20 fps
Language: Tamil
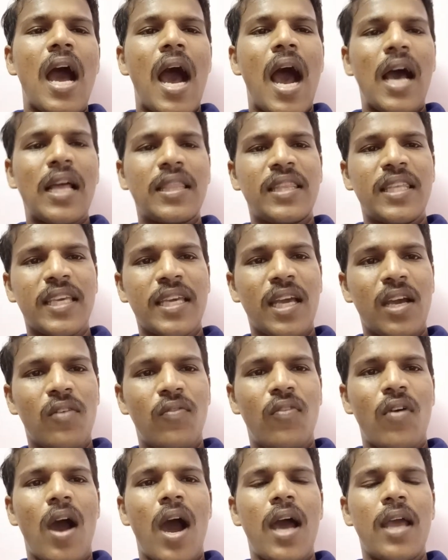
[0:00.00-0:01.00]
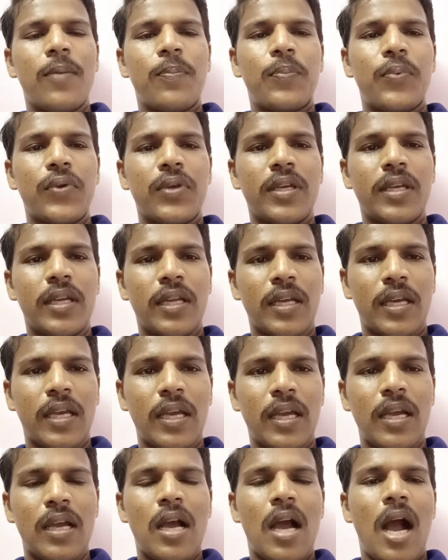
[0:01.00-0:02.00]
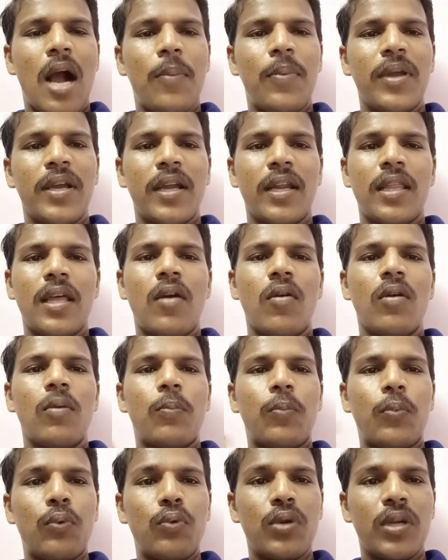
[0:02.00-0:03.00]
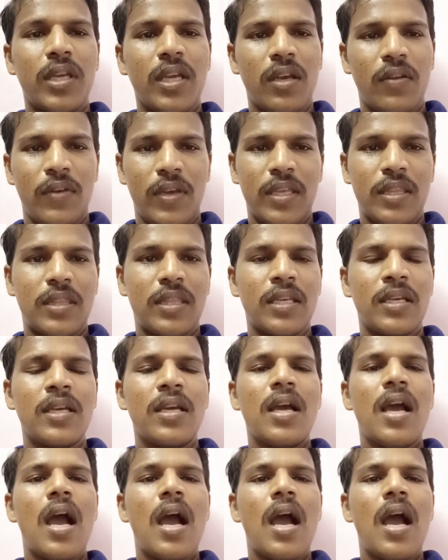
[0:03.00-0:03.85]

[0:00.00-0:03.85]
அதிக வாய்ப்பு இருக்குது அப்படிங்கிறத அவங்களுக்கு புரிய வைத்து